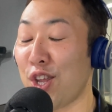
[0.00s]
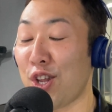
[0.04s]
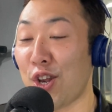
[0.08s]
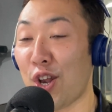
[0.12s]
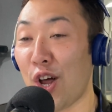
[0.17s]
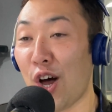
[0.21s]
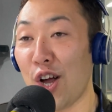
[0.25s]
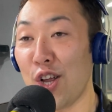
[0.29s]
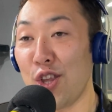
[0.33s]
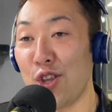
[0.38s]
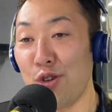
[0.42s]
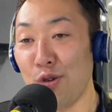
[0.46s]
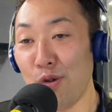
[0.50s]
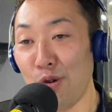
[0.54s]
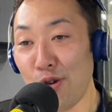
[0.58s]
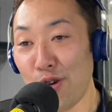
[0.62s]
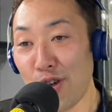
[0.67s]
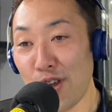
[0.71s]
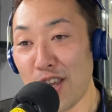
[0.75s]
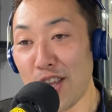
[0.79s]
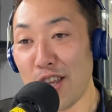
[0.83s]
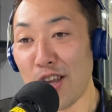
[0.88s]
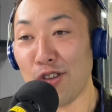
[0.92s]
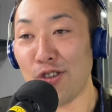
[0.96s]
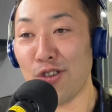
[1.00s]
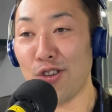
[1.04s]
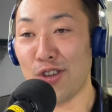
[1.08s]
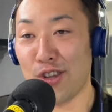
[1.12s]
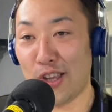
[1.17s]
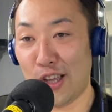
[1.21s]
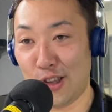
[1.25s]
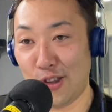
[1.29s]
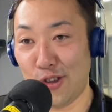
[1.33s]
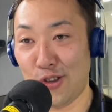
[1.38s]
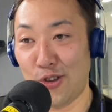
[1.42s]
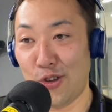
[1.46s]
何を言い出すん
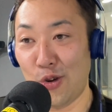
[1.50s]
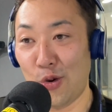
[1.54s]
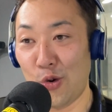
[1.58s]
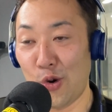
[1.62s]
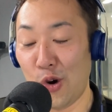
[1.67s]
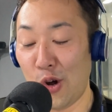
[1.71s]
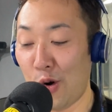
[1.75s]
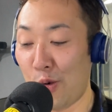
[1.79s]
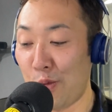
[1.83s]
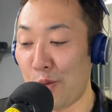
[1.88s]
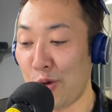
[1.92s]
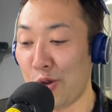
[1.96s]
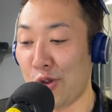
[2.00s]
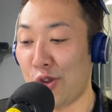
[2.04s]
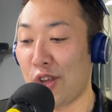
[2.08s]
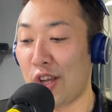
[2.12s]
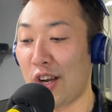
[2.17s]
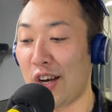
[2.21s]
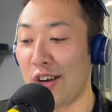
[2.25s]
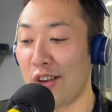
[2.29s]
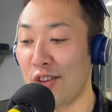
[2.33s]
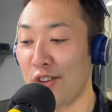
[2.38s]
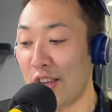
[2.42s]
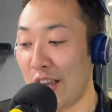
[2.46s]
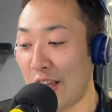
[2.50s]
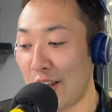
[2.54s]
だって俺思ったんです